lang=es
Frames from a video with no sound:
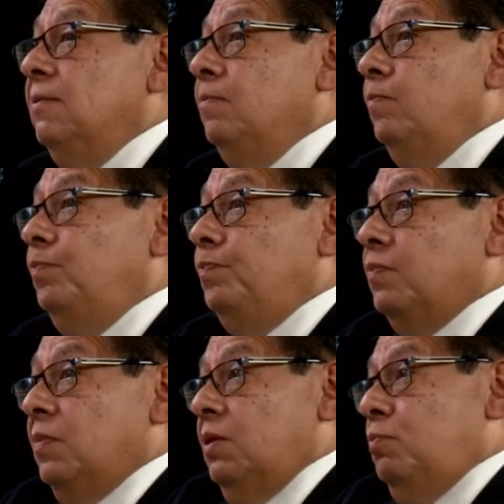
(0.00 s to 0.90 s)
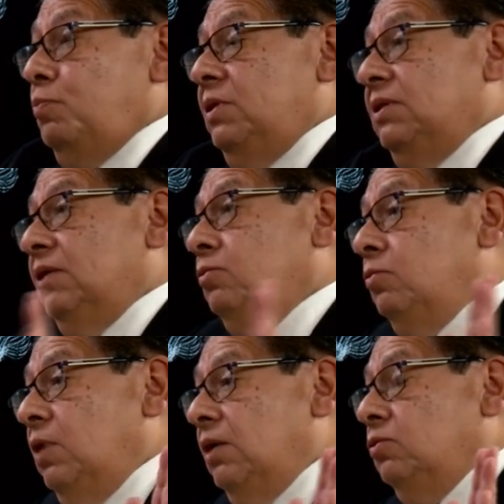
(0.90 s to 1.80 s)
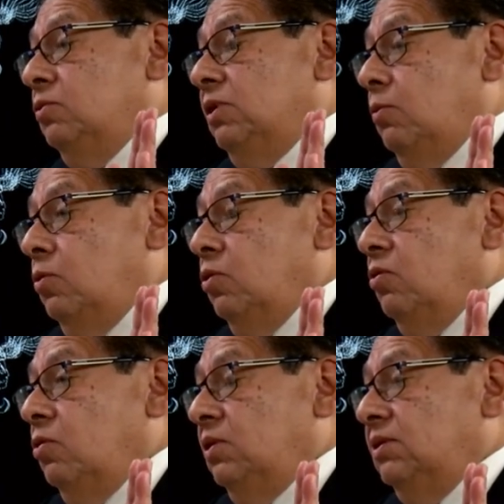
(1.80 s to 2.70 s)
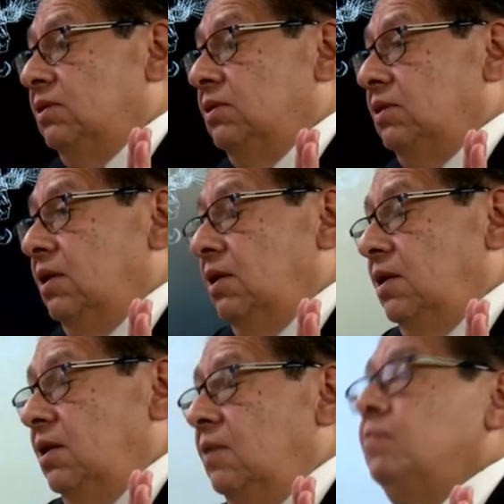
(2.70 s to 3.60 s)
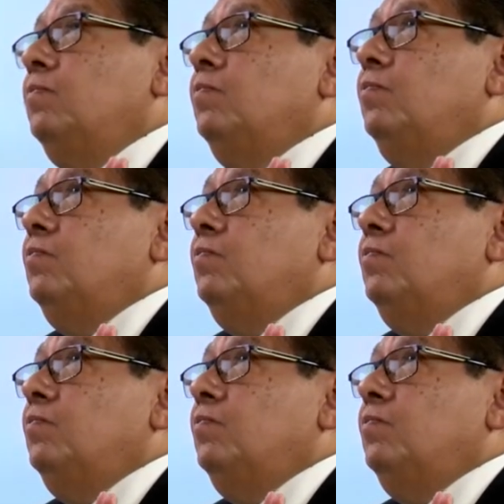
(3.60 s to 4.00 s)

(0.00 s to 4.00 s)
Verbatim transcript: va a decir, pues es un, seguro este,